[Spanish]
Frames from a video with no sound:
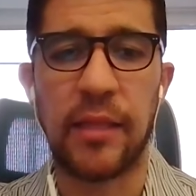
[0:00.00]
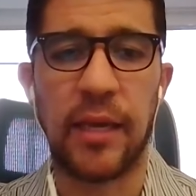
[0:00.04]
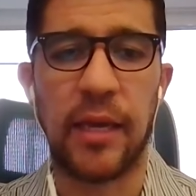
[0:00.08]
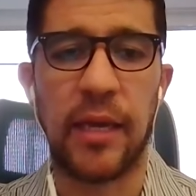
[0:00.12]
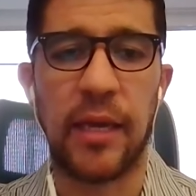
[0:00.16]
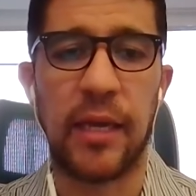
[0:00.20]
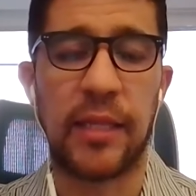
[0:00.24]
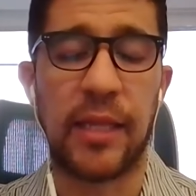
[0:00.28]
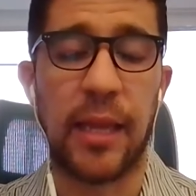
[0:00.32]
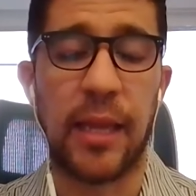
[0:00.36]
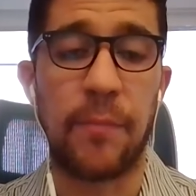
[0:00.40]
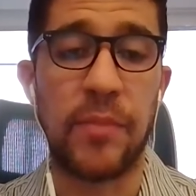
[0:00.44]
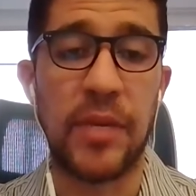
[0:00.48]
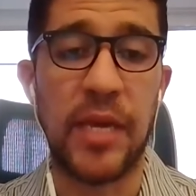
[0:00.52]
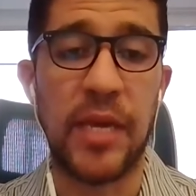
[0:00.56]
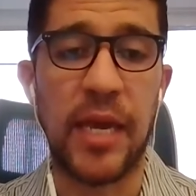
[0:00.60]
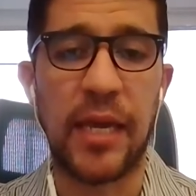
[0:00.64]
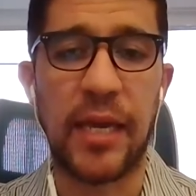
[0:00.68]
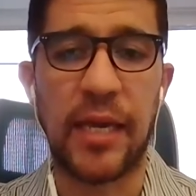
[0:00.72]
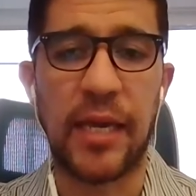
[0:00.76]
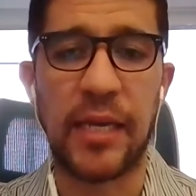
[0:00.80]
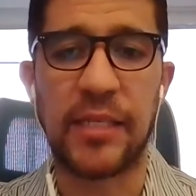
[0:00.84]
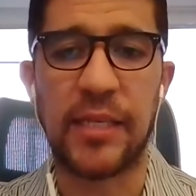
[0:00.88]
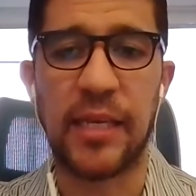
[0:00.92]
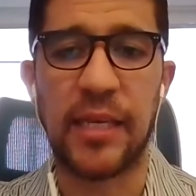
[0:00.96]
eh,
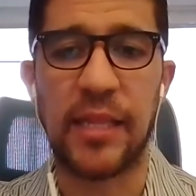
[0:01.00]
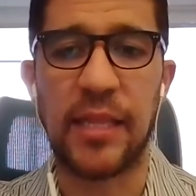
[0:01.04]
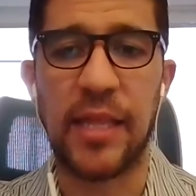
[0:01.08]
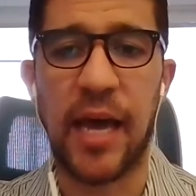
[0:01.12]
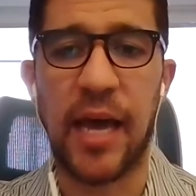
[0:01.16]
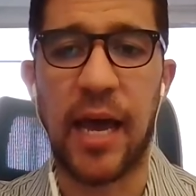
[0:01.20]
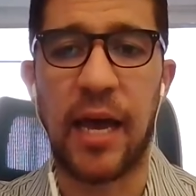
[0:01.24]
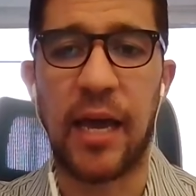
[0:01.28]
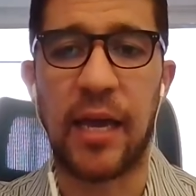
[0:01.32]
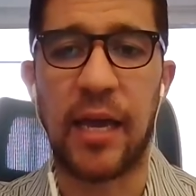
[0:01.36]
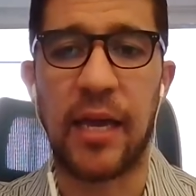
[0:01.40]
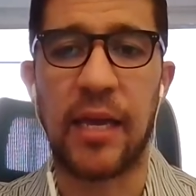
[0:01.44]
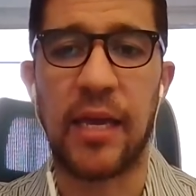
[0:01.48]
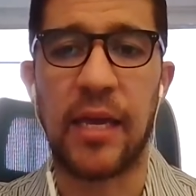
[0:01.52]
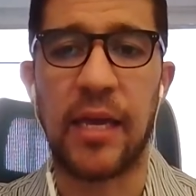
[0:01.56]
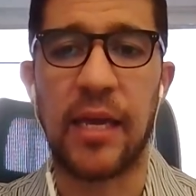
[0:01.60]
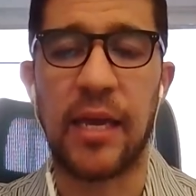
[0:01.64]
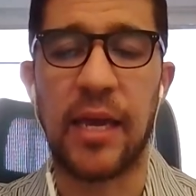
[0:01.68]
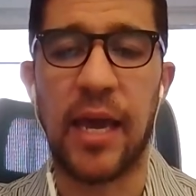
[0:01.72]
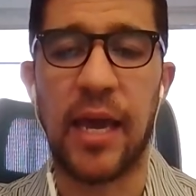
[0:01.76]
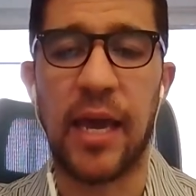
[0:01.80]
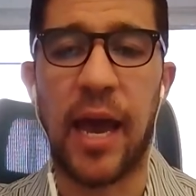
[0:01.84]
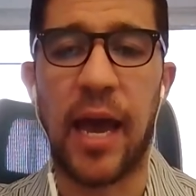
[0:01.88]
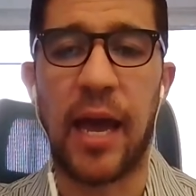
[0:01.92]
también que se da eh,